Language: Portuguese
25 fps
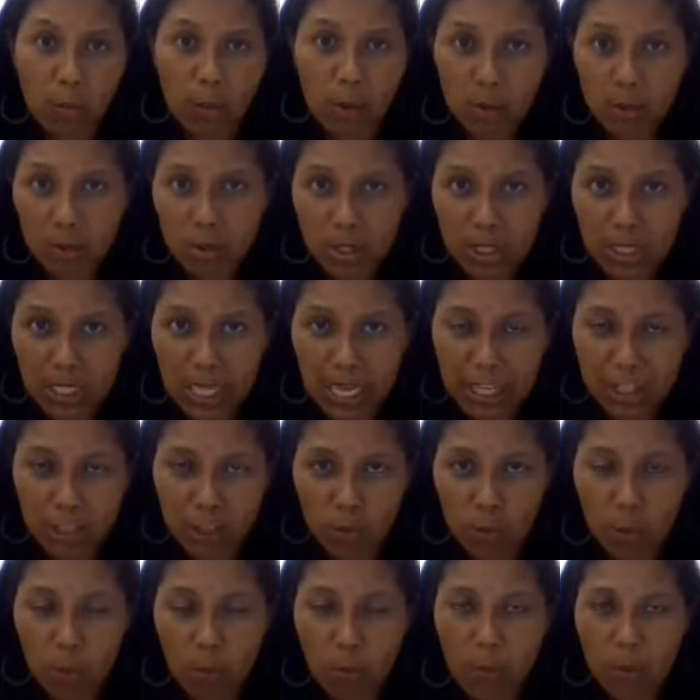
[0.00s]
a oportunidade
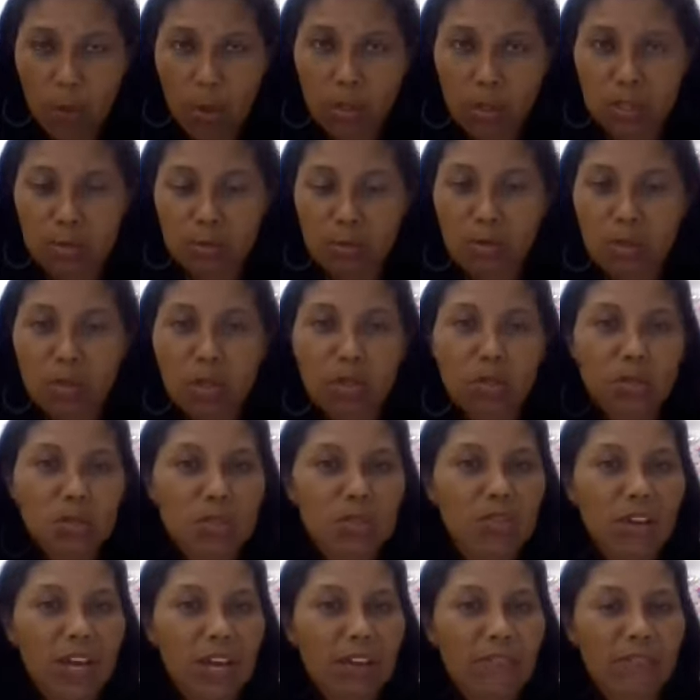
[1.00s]
com o próximo, não
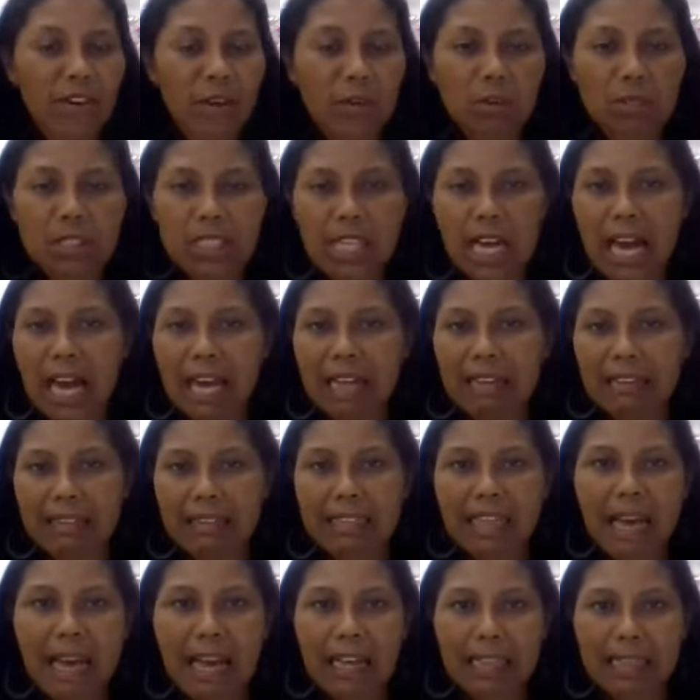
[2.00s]
nos vai faltar
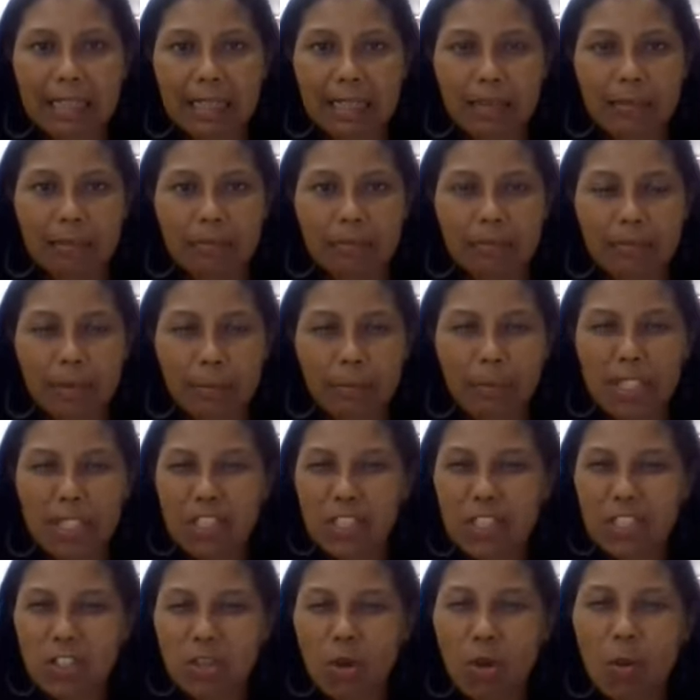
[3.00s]
nada para a
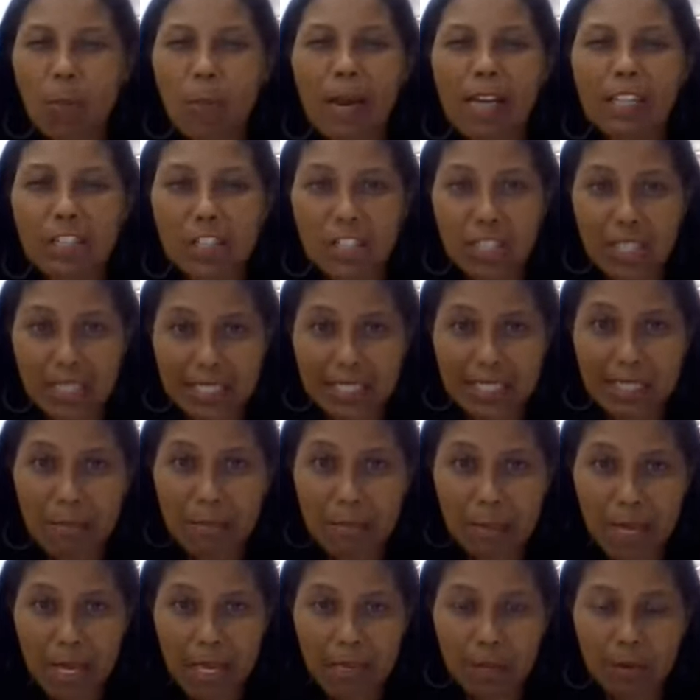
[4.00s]
gente compartilhar sem
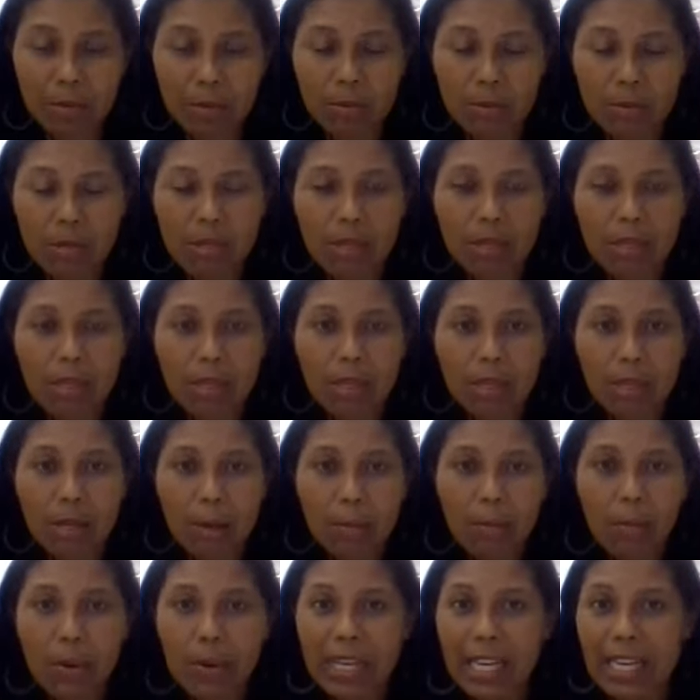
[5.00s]
medo.
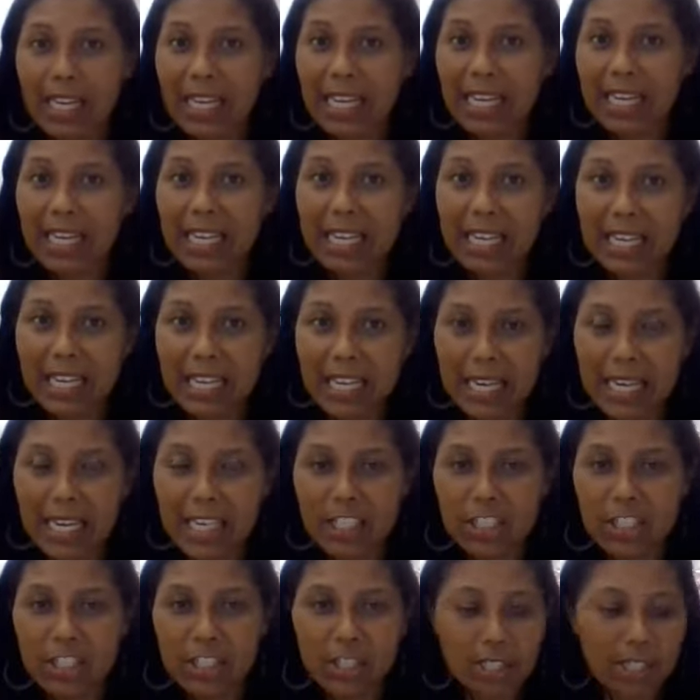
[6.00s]
Porque aquele
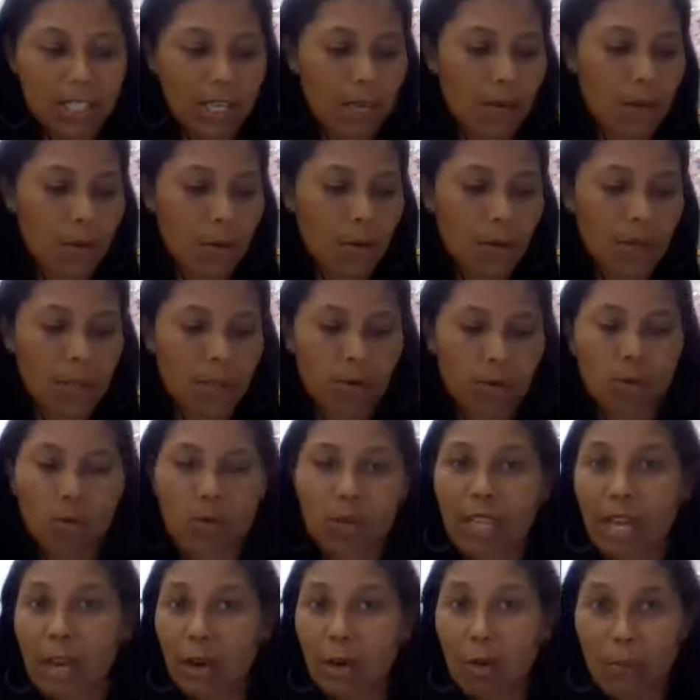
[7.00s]
cliente teu que tu
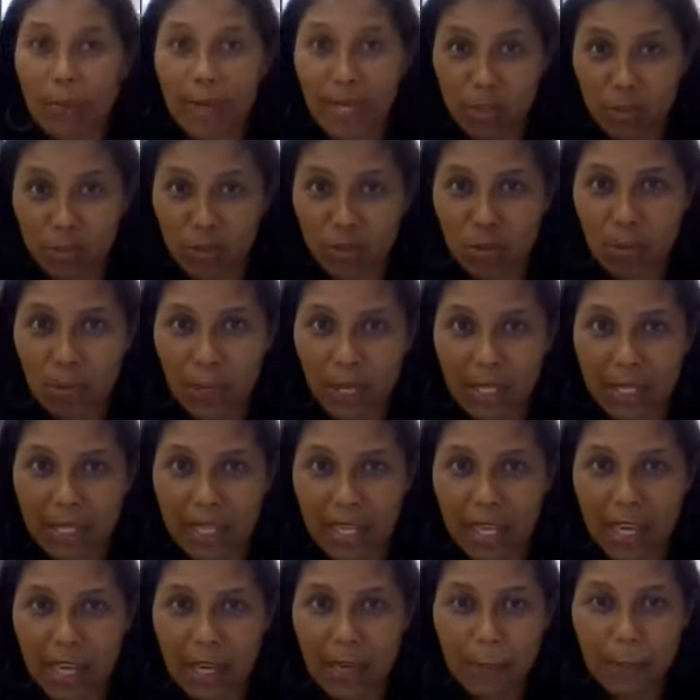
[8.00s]
tá com medo de
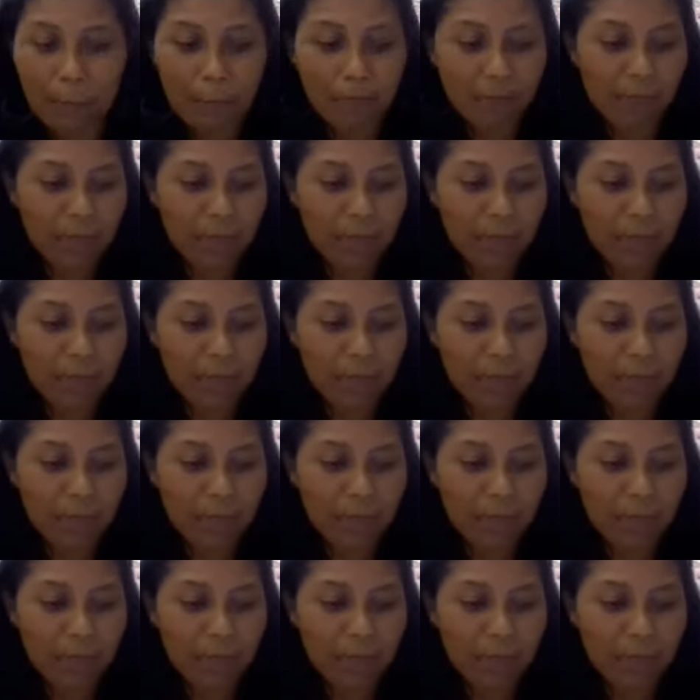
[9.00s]
perder,